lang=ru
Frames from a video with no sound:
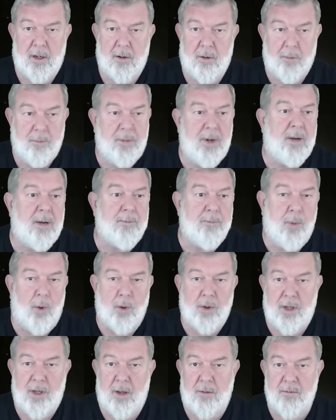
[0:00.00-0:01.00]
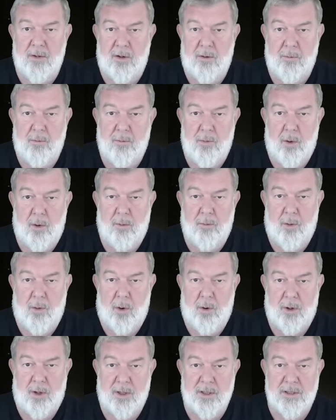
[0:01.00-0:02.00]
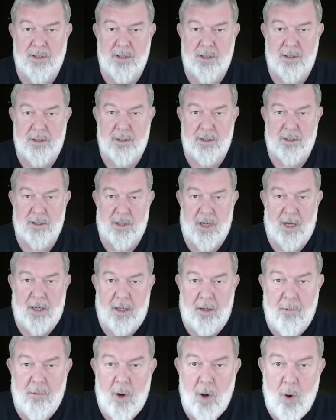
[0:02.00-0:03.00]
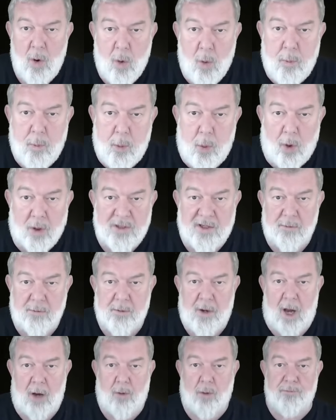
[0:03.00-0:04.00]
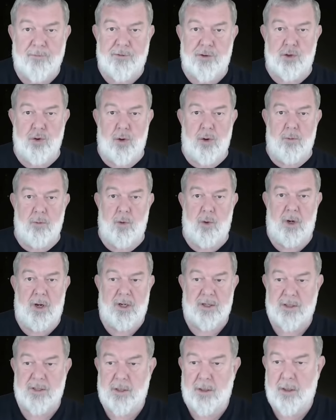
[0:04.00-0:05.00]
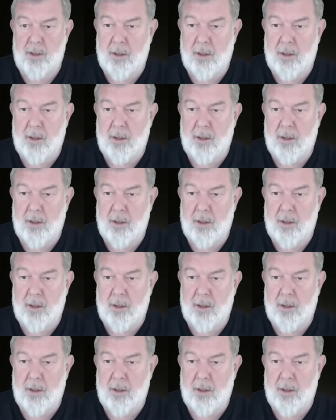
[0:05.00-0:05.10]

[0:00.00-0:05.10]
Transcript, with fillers: Он, блядь, пол Кемерово мог, мог разнести с таким упорством, как он в тюрьму лез.